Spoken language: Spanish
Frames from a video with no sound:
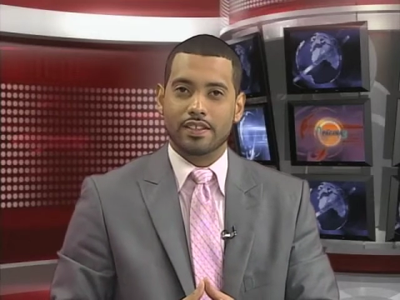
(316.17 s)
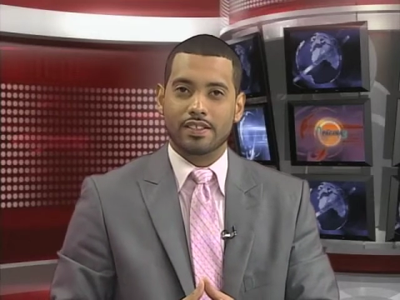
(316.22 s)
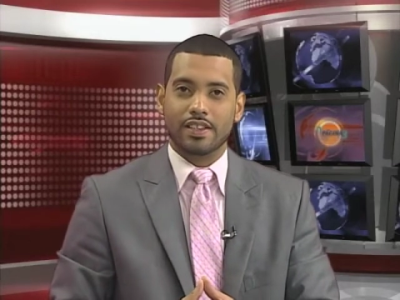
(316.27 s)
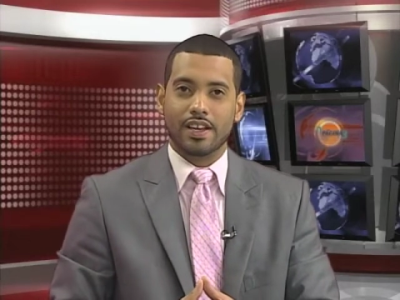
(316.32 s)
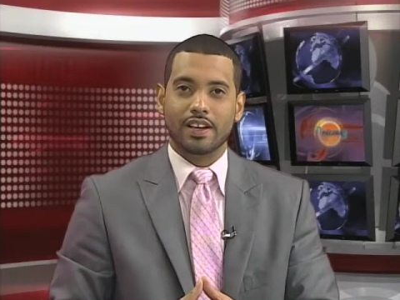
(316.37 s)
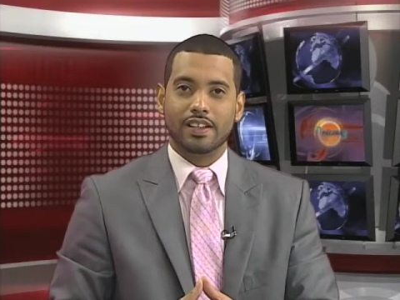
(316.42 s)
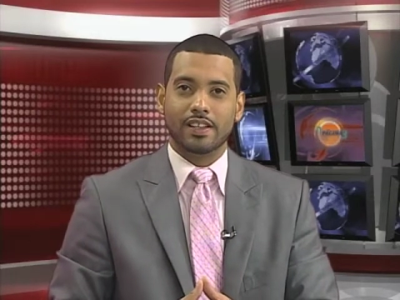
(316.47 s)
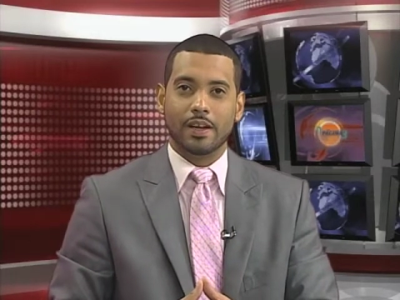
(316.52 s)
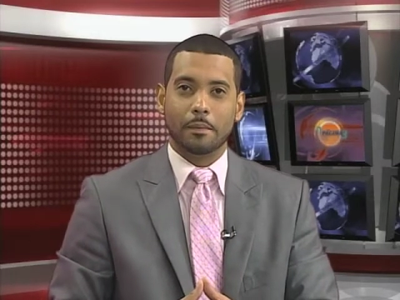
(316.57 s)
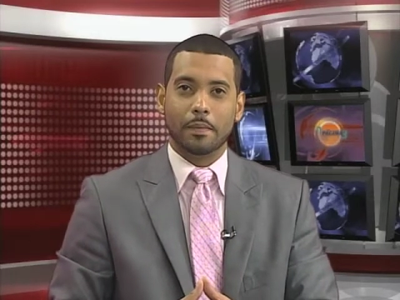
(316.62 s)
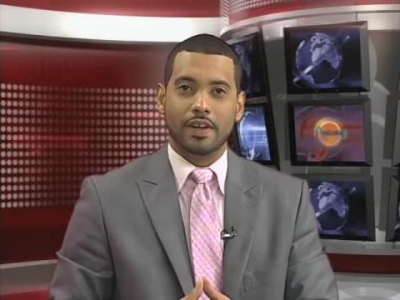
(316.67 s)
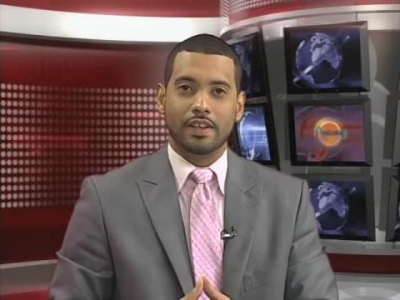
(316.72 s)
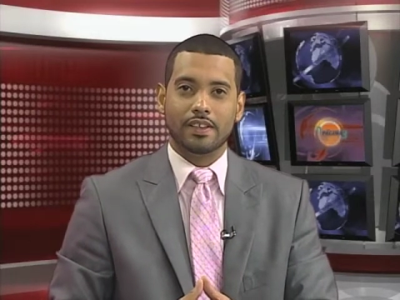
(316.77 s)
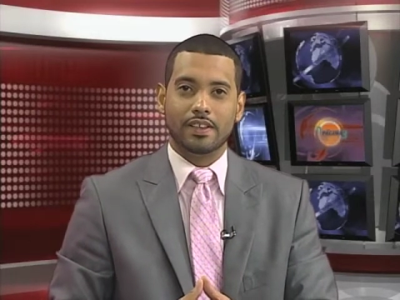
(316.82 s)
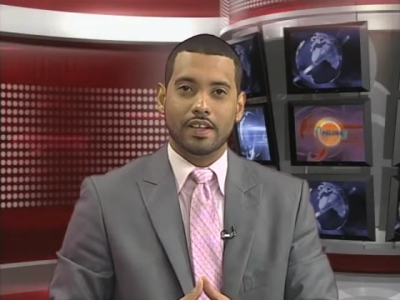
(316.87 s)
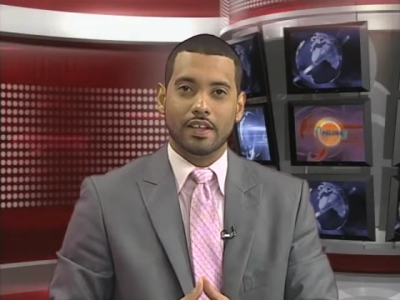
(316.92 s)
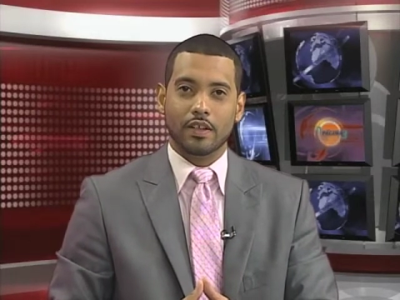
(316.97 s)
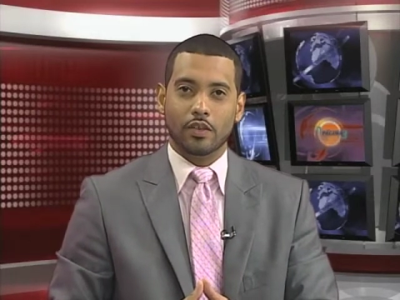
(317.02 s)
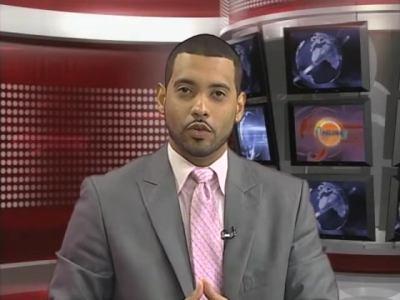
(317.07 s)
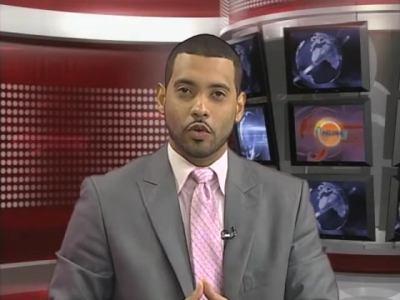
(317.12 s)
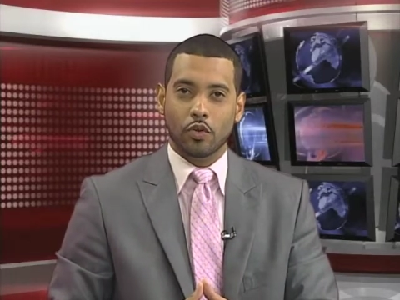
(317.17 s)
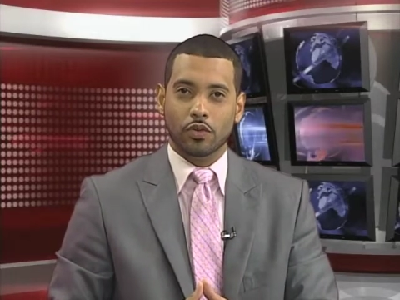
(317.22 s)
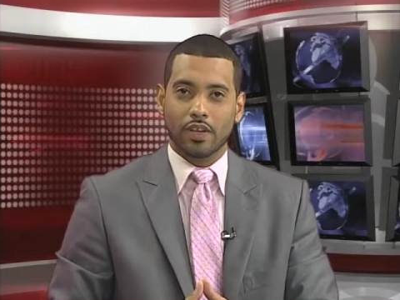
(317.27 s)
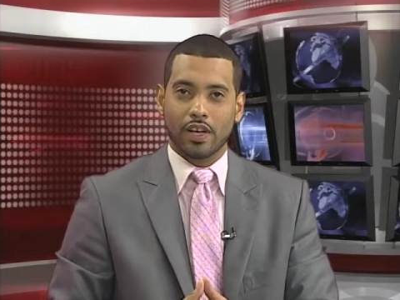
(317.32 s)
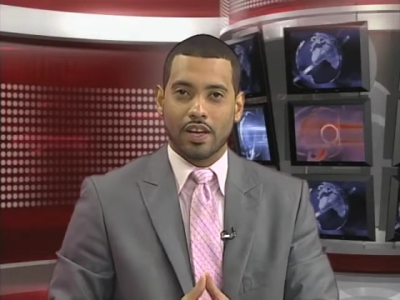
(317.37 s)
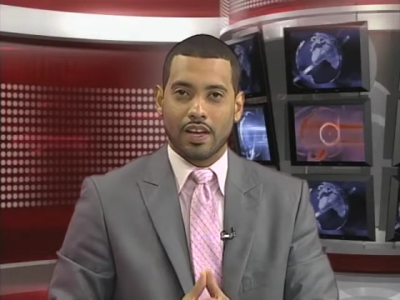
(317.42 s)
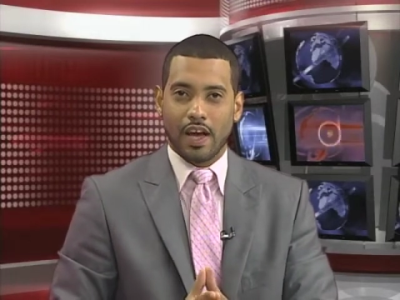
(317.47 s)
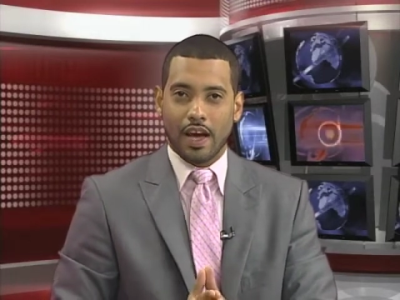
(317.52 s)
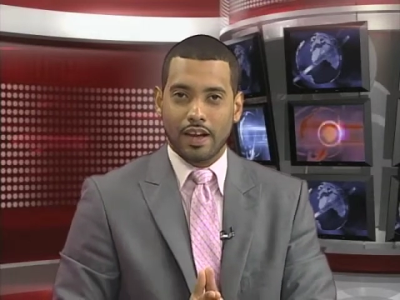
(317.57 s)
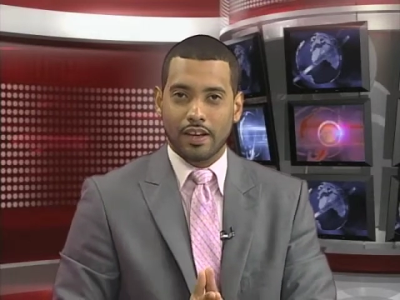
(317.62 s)
ciertamente
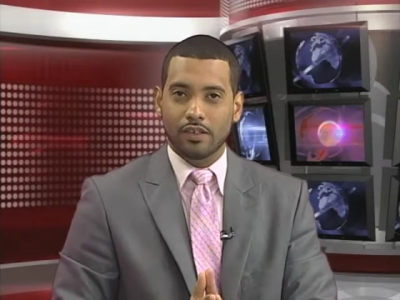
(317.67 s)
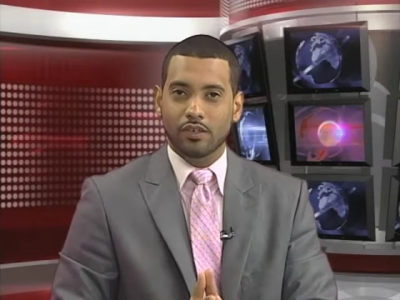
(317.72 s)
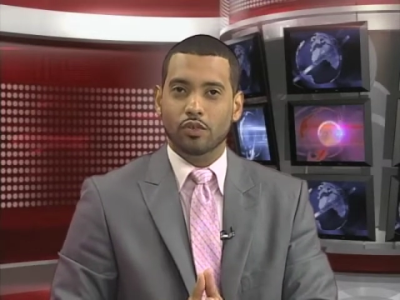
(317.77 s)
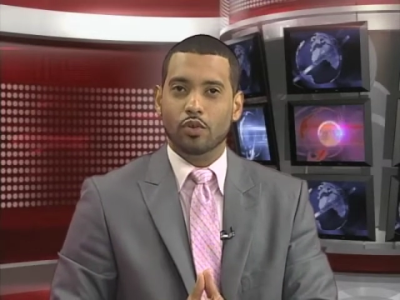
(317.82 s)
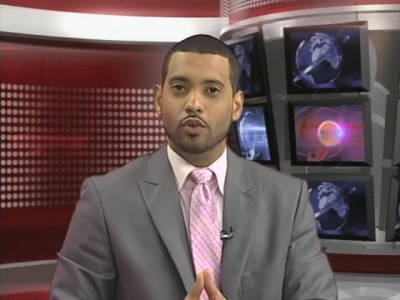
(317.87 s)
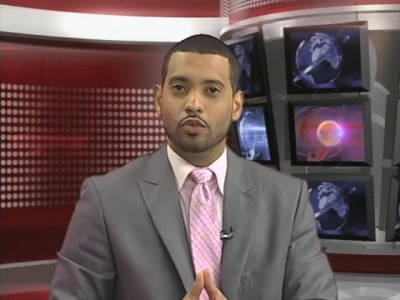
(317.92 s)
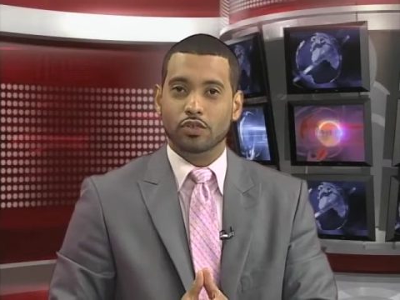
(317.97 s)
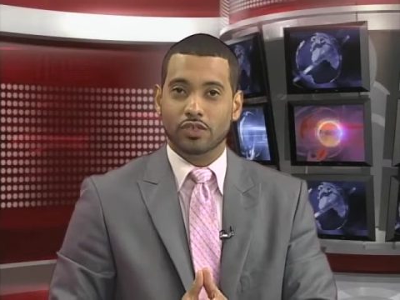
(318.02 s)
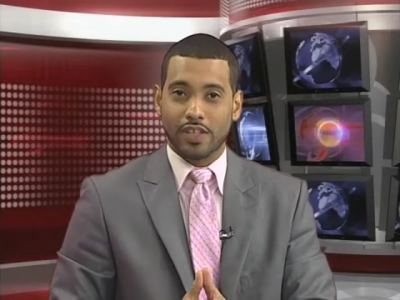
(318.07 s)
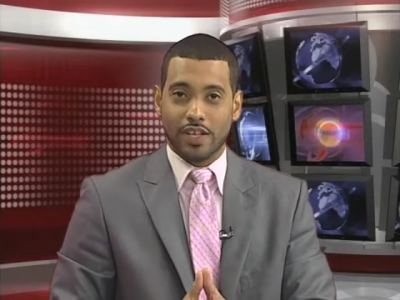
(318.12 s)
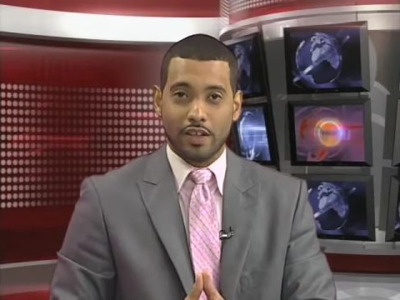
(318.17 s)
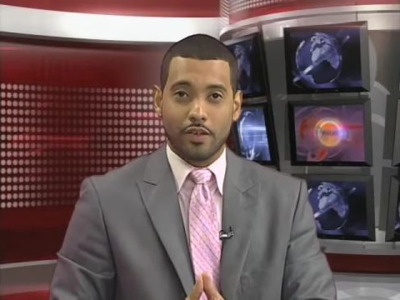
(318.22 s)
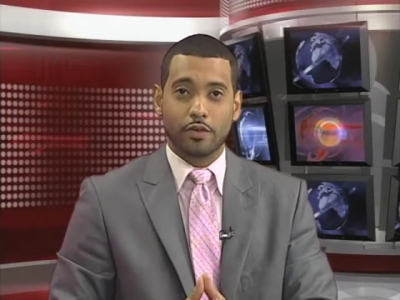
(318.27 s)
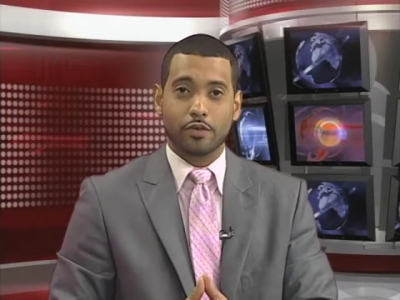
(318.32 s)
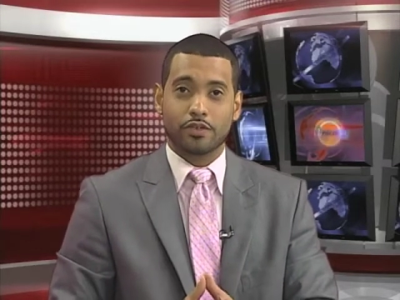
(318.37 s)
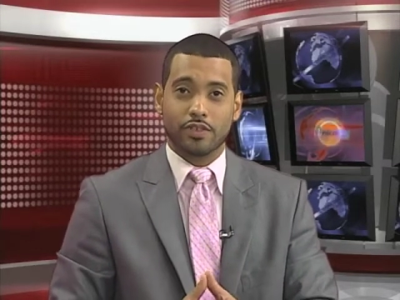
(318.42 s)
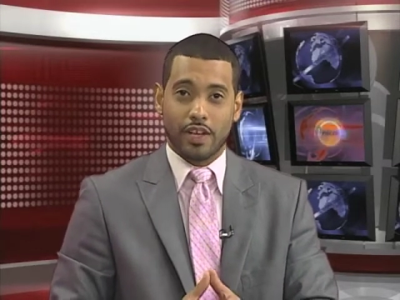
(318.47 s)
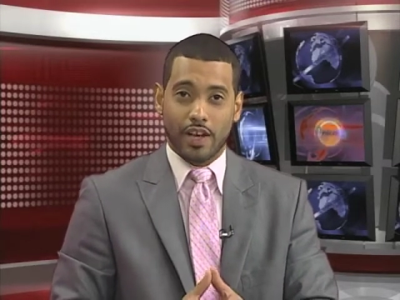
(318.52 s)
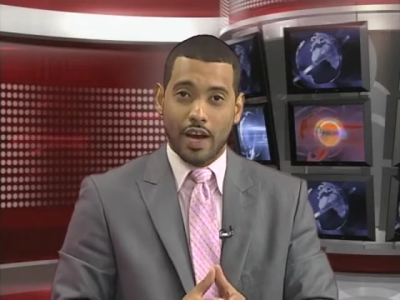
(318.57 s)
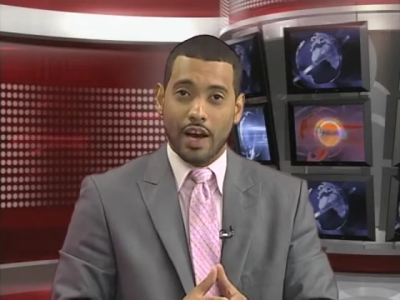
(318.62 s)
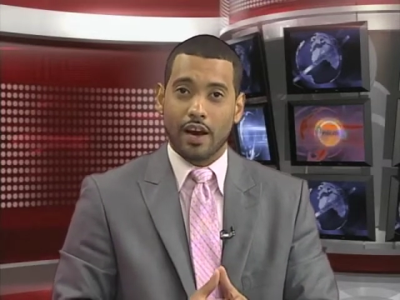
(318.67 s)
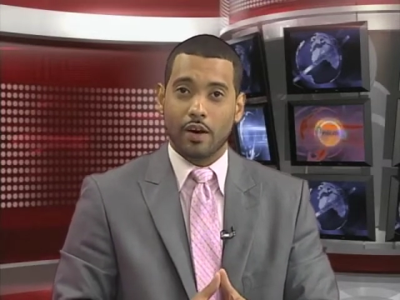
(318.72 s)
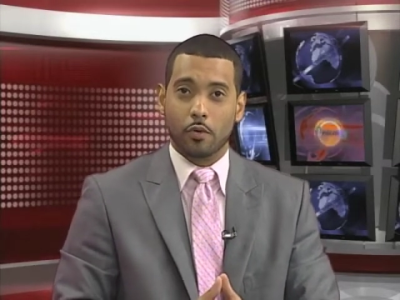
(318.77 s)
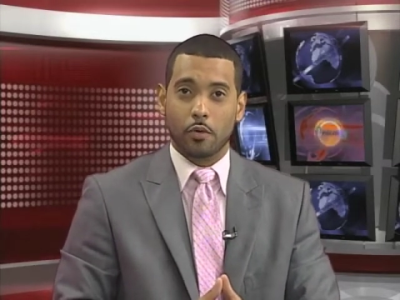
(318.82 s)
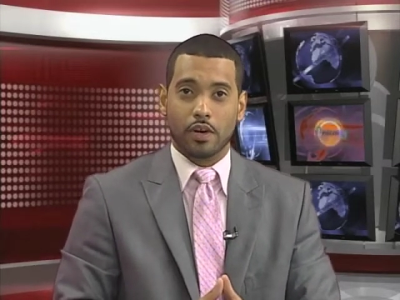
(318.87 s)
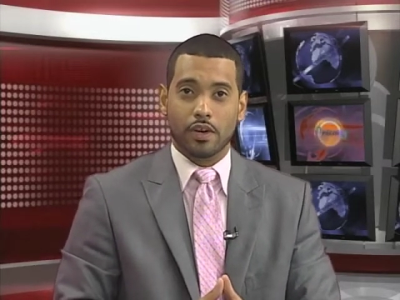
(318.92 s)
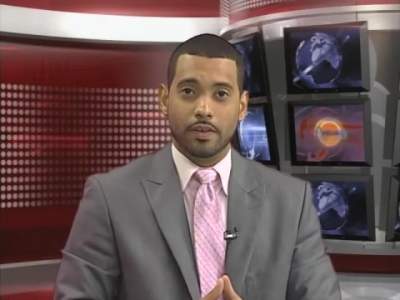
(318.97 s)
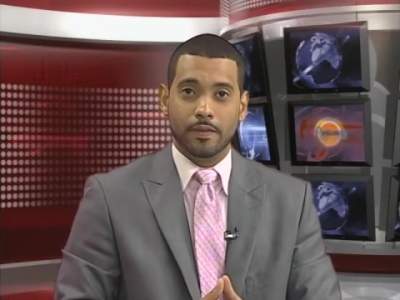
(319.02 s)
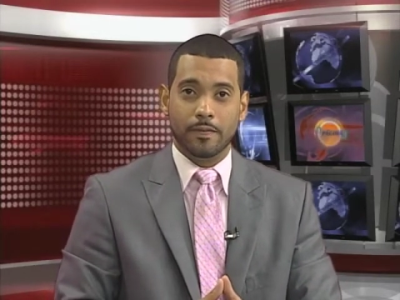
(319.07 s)
donde caen dos dedos de agua